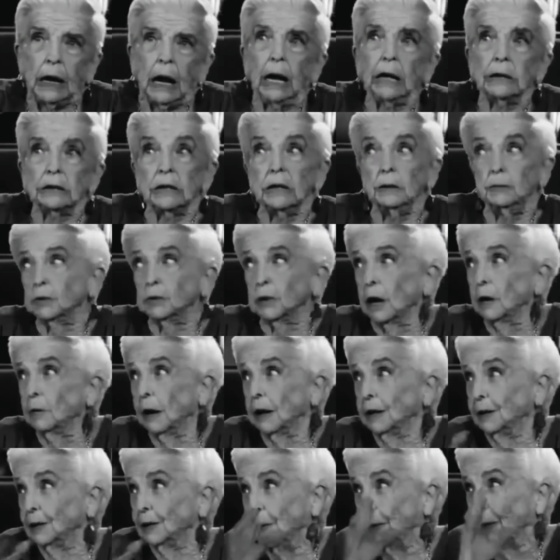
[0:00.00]
Ah, sí, pues ahí
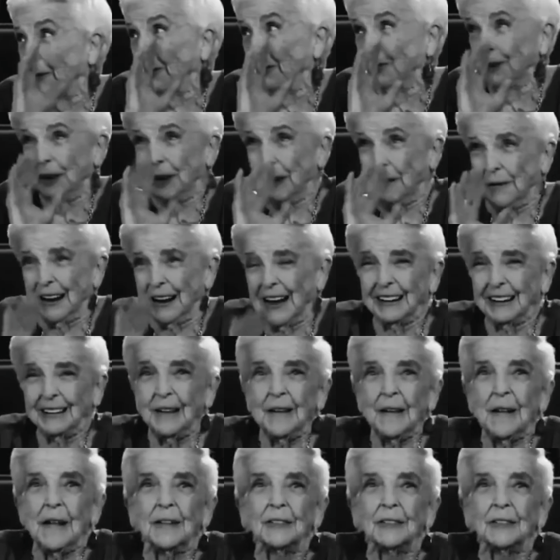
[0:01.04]
vas, no, ni hablar.